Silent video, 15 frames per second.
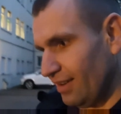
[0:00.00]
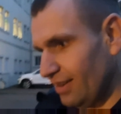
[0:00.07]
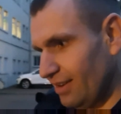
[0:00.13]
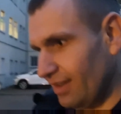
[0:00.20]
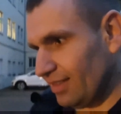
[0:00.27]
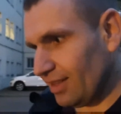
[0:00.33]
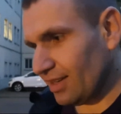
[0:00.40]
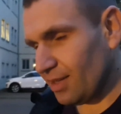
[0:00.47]

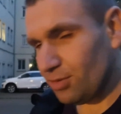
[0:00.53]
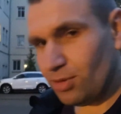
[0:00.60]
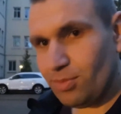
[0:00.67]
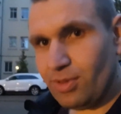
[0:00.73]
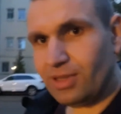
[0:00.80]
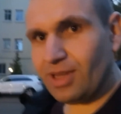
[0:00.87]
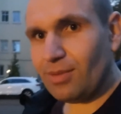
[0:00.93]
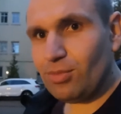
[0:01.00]
А, так как я сегодня
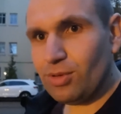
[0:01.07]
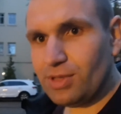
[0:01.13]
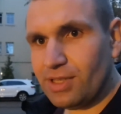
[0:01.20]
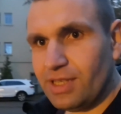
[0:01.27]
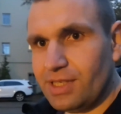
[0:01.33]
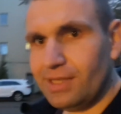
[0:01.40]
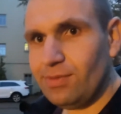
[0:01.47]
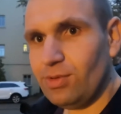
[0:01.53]
был на работе,
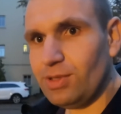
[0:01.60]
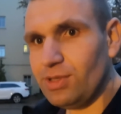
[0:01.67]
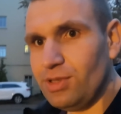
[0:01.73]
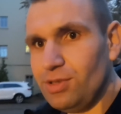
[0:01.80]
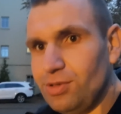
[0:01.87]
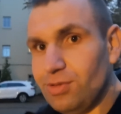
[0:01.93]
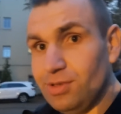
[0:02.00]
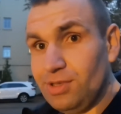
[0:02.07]
я сегодня
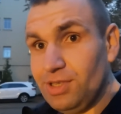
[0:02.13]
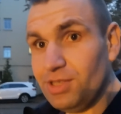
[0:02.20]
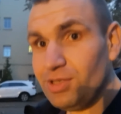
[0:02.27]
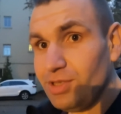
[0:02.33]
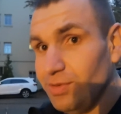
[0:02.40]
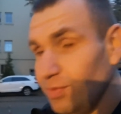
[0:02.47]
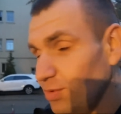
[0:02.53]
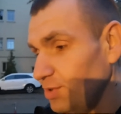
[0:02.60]
еще
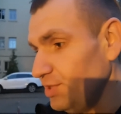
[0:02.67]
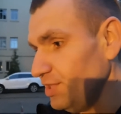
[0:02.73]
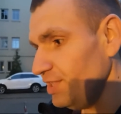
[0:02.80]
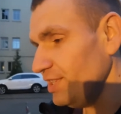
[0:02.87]
ничего не